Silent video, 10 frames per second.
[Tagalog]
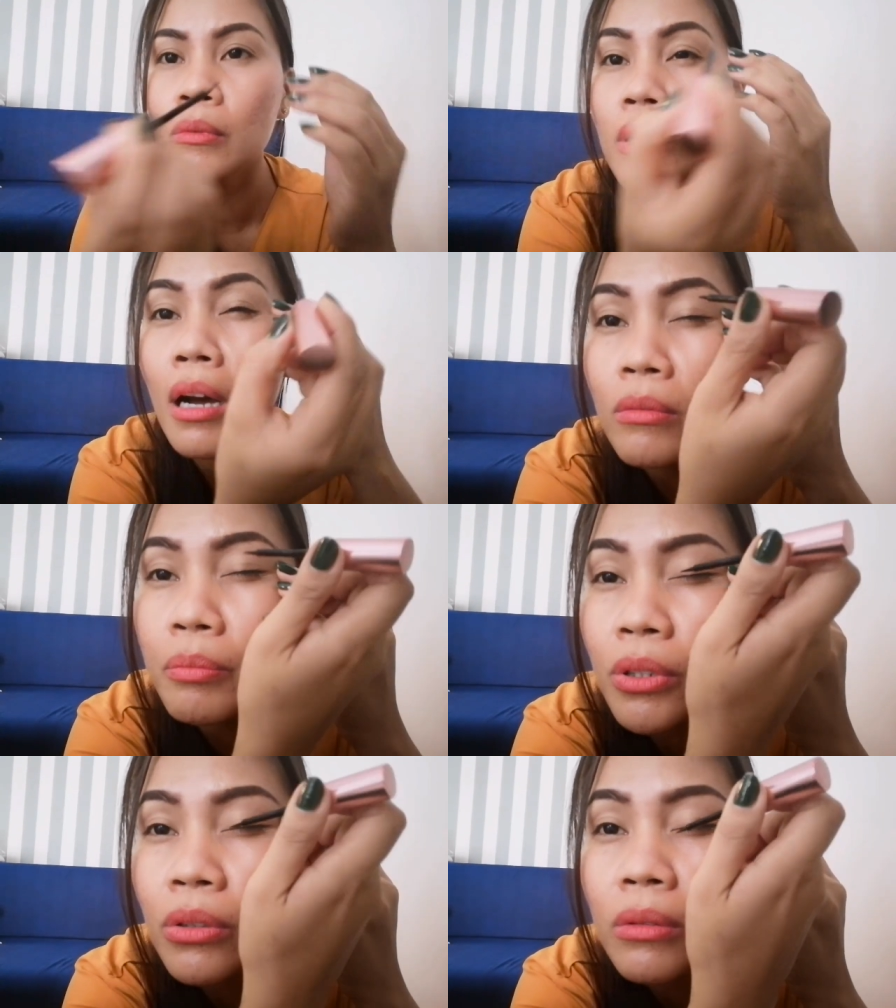Wala akong
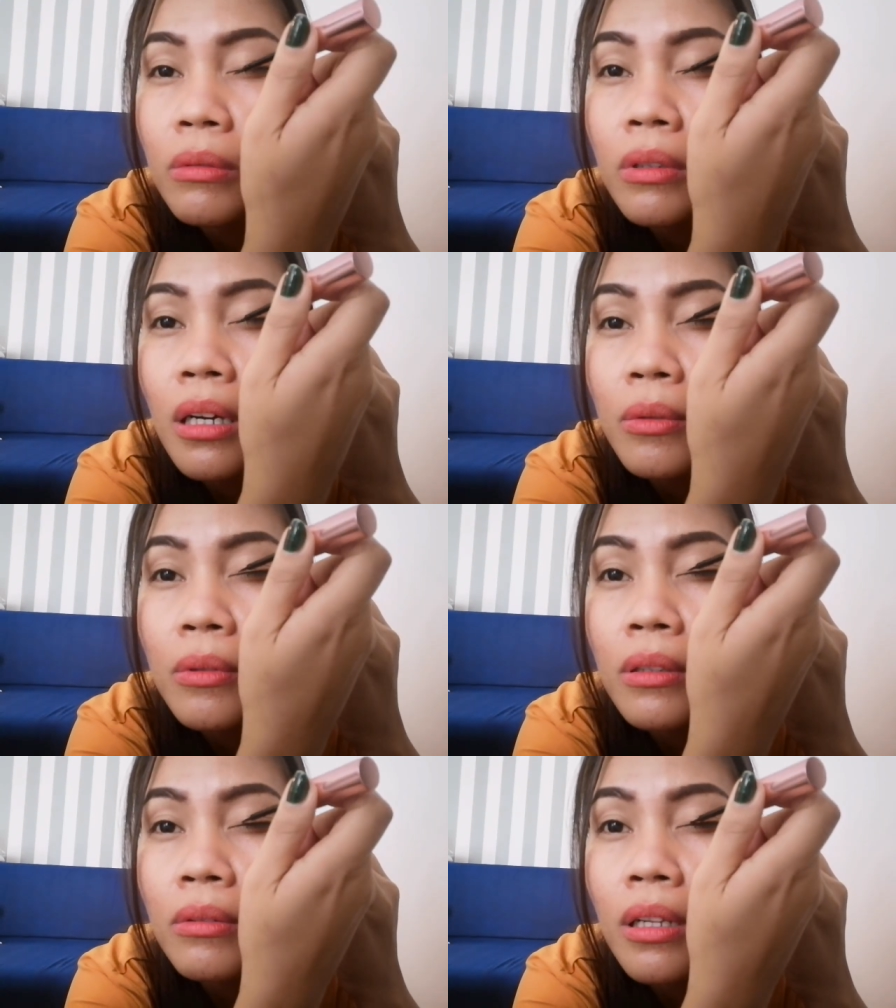picture. Wala
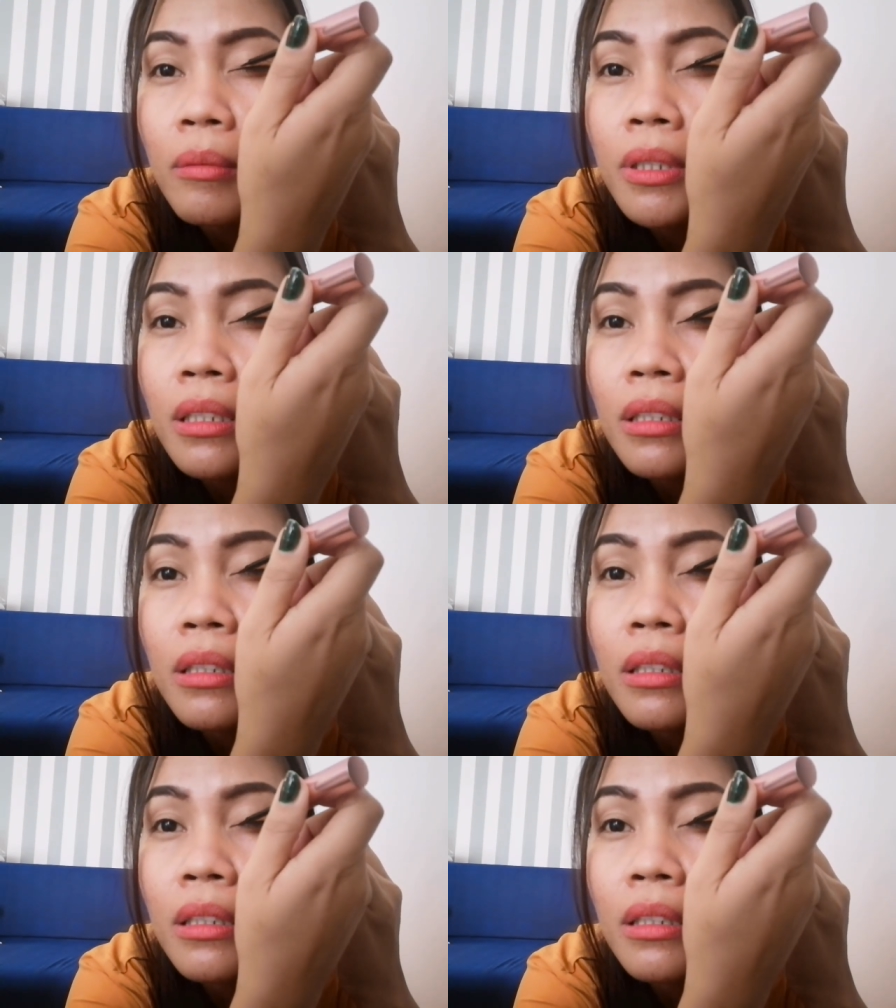akong ano, salamin.